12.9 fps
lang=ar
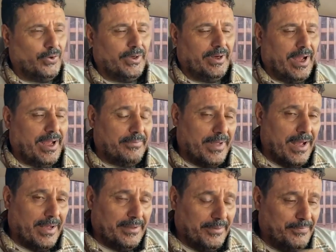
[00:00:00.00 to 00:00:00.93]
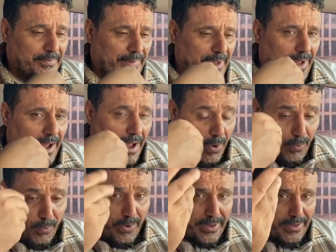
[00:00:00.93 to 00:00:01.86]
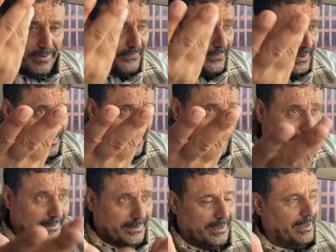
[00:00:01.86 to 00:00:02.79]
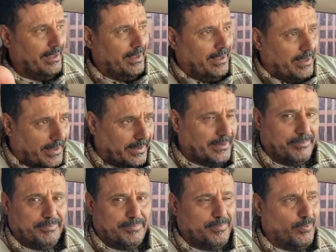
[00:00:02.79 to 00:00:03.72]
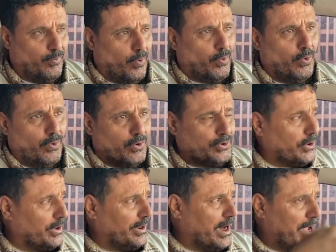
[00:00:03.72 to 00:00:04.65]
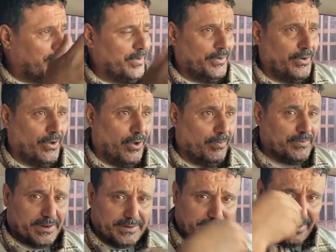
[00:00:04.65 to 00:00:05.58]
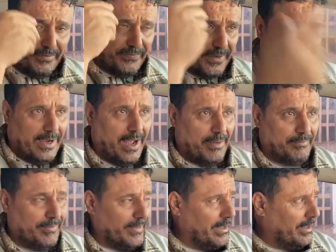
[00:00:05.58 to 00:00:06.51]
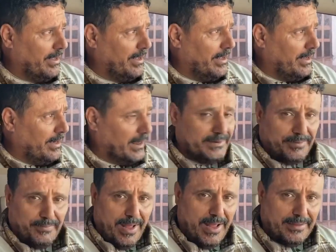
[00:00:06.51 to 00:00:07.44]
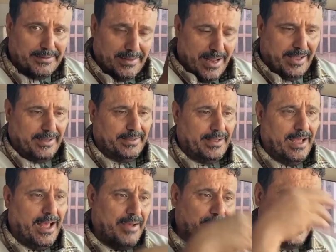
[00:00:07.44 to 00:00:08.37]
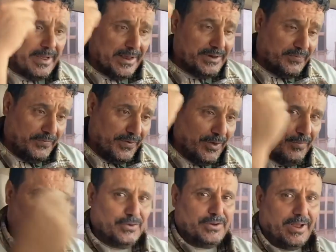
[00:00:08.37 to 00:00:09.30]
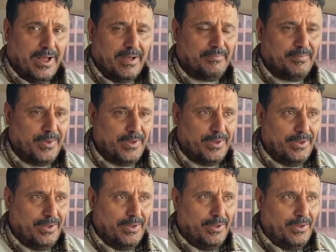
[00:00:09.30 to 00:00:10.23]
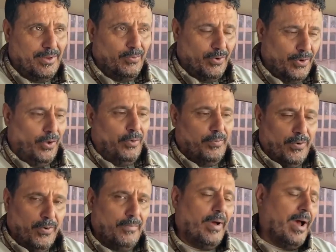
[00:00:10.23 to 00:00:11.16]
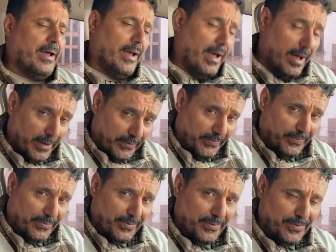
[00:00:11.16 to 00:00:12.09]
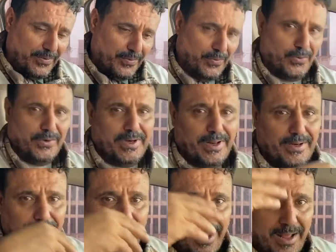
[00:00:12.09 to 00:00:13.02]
الحبايب حول الفطري رجب وكل شله منهم تصرف كلام لسماء تلاقيها بكشف المنتخب ولعبهم على الارض كل له